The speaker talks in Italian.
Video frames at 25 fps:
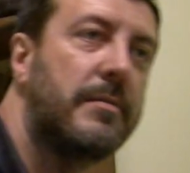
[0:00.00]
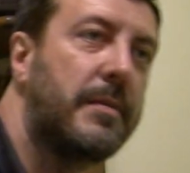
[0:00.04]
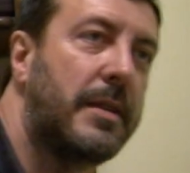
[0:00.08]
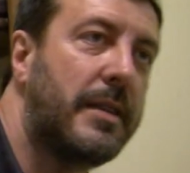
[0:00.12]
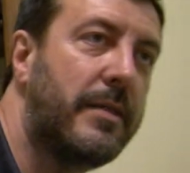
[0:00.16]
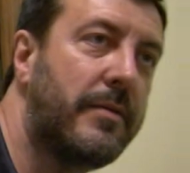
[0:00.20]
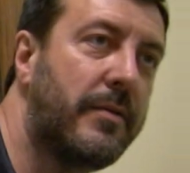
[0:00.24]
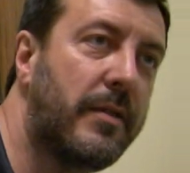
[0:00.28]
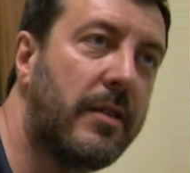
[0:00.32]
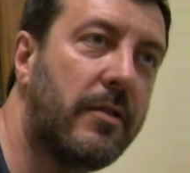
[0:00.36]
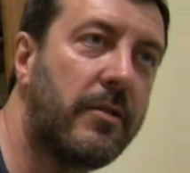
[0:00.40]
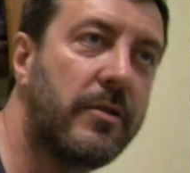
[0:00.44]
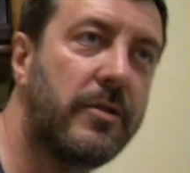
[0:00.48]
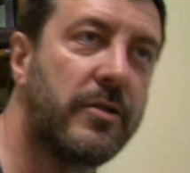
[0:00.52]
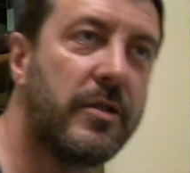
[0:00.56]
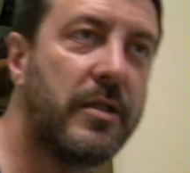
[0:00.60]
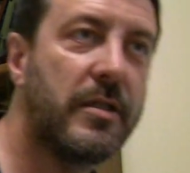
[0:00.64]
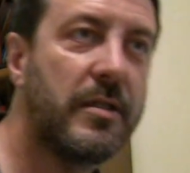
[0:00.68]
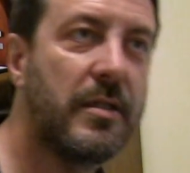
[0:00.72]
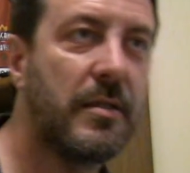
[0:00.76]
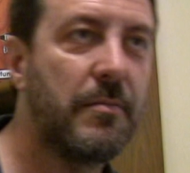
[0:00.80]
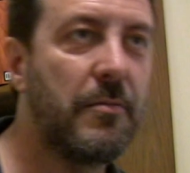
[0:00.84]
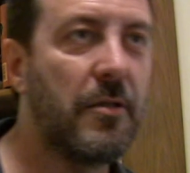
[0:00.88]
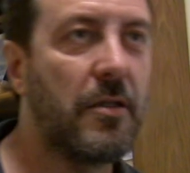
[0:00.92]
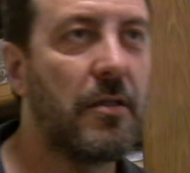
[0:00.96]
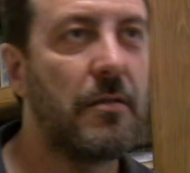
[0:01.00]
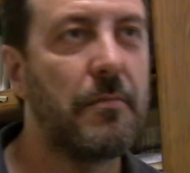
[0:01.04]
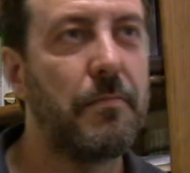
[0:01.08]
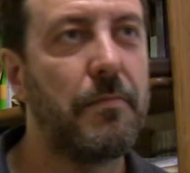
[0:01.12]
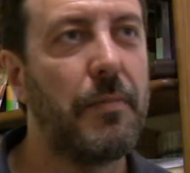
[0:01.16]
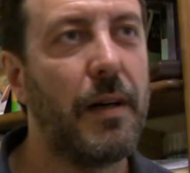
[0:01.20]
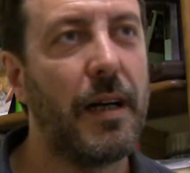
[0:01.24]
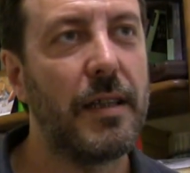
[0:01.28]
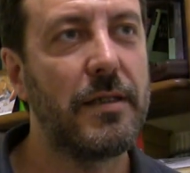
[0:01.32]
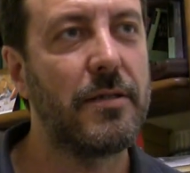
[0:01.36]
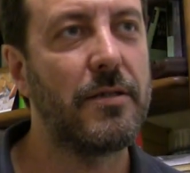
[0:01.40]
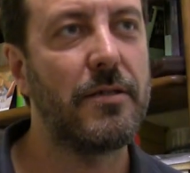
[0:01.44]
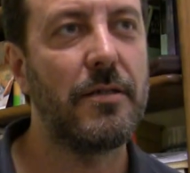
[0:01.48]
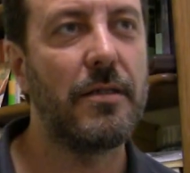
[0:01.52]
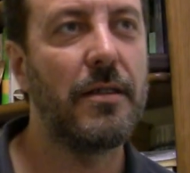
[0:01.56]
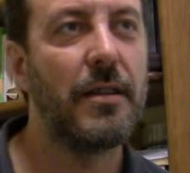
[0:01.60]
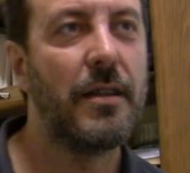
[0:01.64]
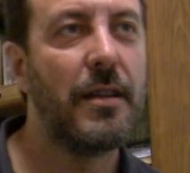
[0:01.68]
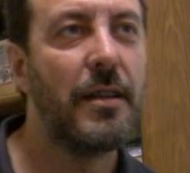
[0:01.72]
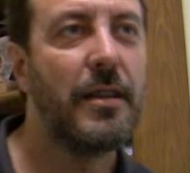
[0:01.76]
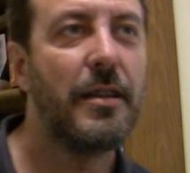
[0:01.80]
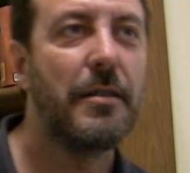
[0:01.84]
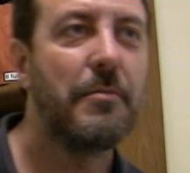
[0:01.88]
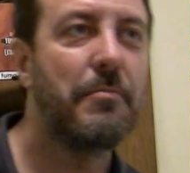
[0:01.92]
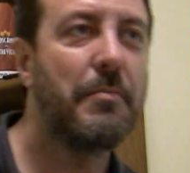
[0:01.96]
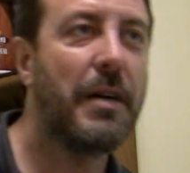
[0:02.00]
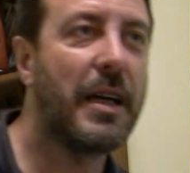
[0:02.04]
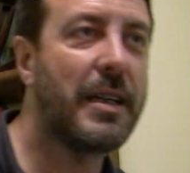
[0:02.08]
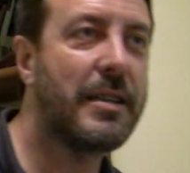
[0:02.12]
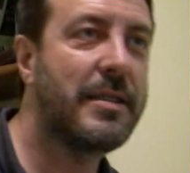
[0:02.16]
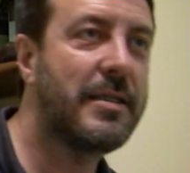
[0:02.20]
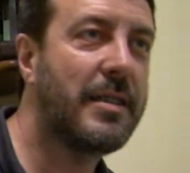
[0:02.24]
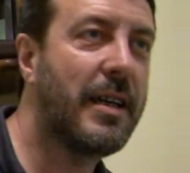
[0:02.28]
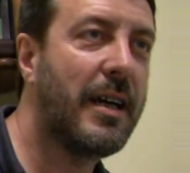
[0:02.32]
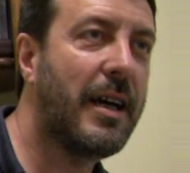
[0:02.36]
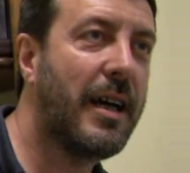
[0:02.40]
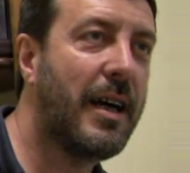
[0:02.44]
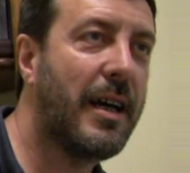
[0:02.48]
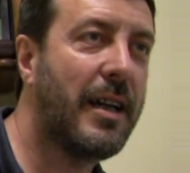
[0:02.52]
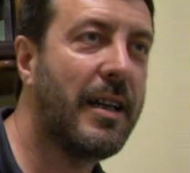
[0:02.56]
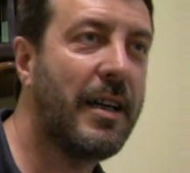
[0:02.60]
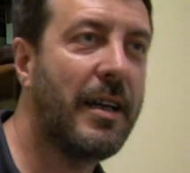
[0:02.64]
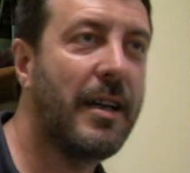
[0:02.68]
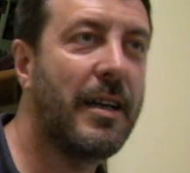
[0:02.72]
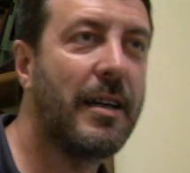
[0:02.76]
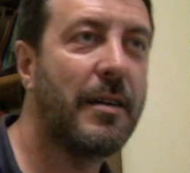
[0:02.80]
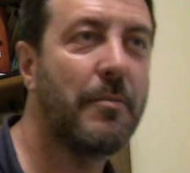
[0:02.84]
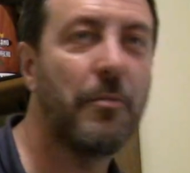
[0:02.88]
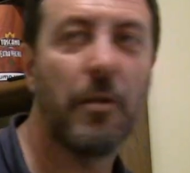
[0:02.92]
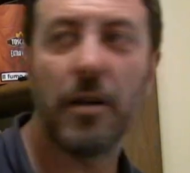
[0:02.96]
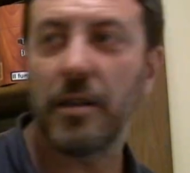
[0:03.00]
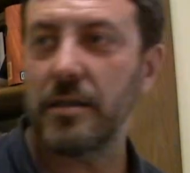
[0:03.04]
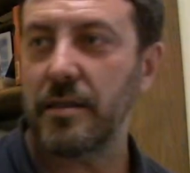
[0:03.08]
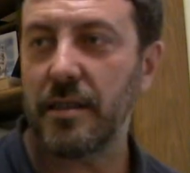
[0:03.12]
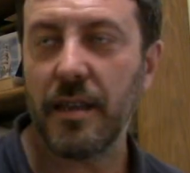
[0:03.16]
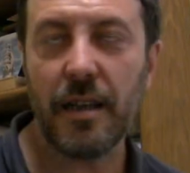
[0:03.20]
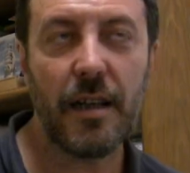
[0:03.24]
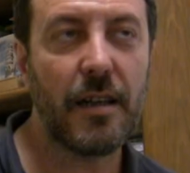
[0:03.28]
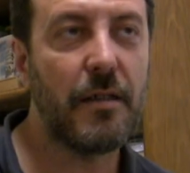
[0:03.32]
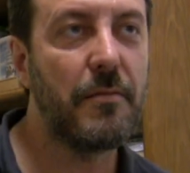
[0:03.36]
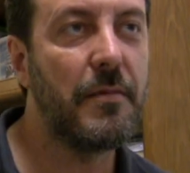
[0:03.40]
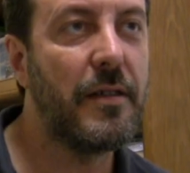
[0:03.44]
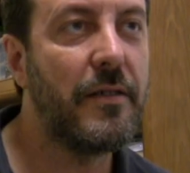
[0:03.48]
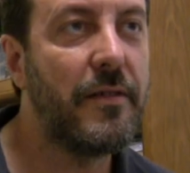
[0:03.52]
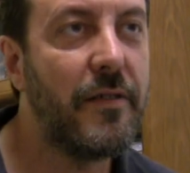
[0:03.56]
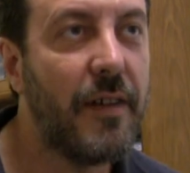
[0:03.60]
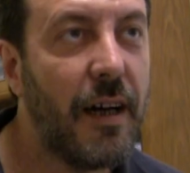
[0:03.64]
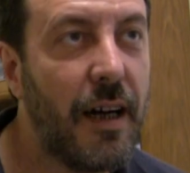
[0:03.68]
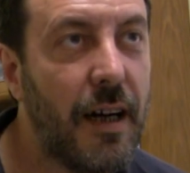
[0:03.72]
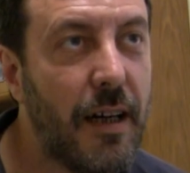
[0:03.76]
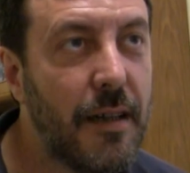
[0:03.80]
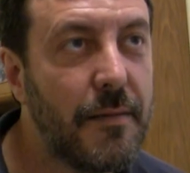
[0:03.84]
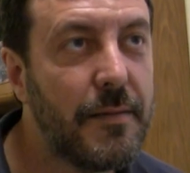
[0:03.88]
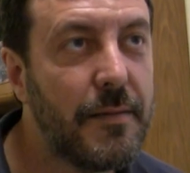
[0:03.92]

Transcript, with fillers: vedi velocissimo con passo marziale, buonasera come va?